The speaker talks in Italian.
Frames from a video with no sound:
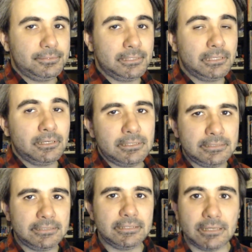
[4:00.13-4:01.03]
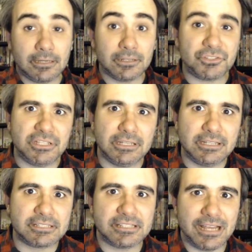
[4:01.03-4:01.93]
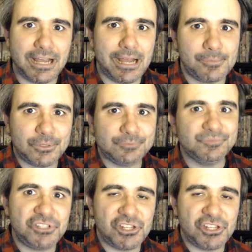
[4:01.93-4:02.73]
Oh no, ci risiamo.